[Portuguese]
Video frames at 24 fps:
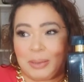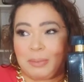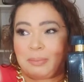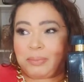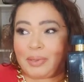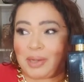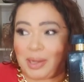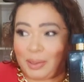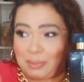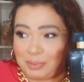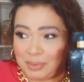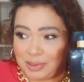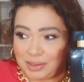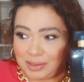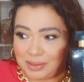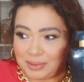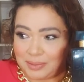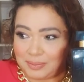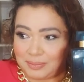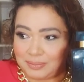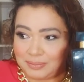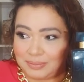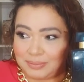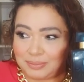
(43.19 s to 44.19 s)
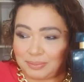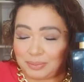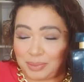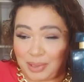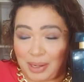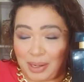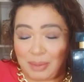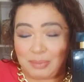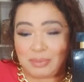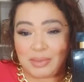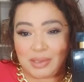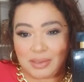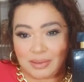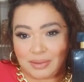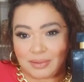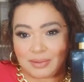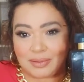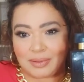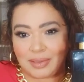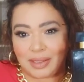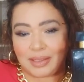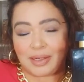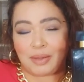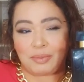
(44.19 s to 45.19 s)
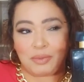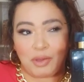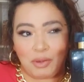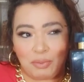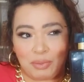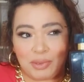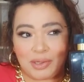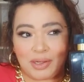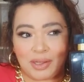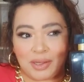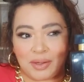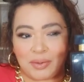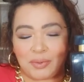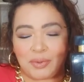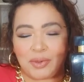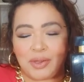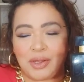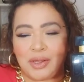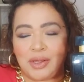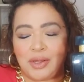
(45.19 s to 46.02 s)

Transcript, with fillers: Pra mim, pra mim, é na minha opinião,